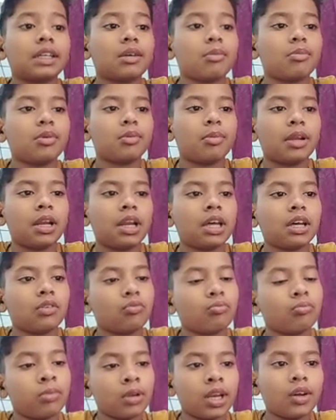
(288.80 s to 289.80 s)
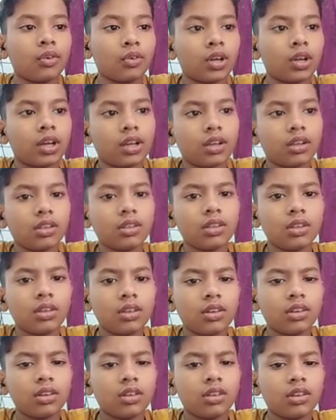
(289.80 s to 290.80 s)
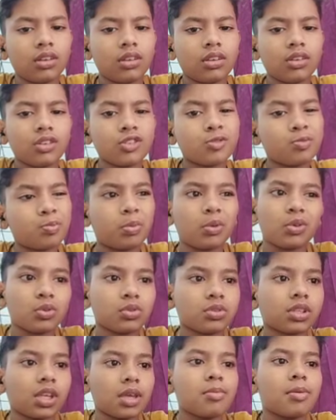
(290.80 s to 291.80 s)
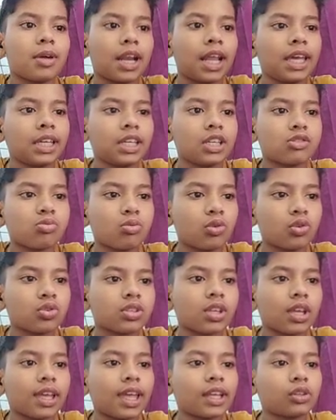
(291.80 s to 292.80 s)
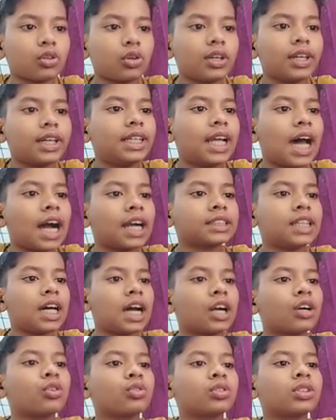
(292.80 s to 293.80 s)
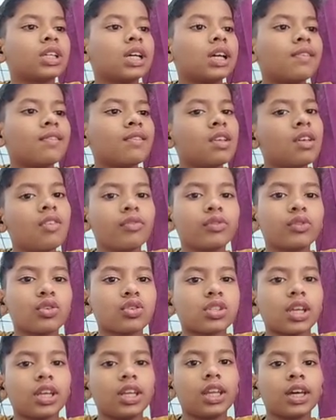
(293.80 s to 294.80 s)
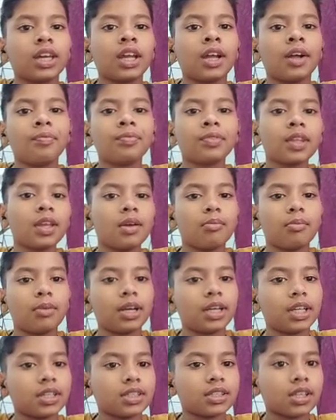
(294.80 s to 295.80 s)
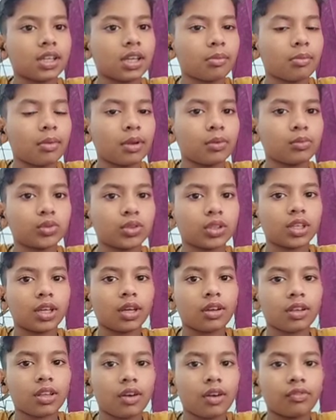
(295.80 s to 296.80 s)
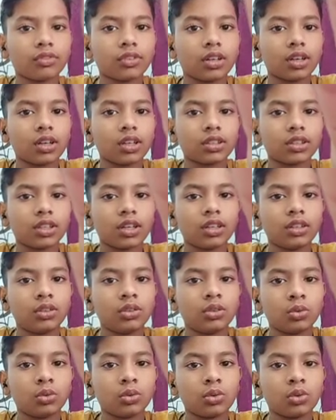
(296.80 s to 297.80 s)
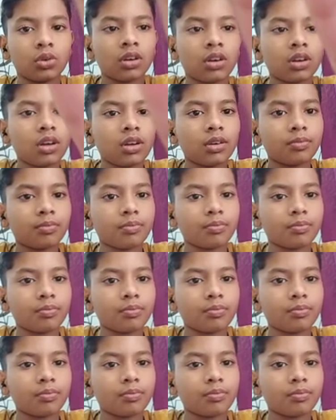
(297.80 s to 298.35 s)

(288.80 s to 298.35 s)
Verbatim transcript: की भी बना बनाऊँगा स्प्रूस के ही बनाएंगे स्प्रूस के क्या थोड़े डार्क डार्क होते हैं तो सही लगेगा बट एक सेकेंड पहले मुझे क्या क्राफ्ट करना था डोर ना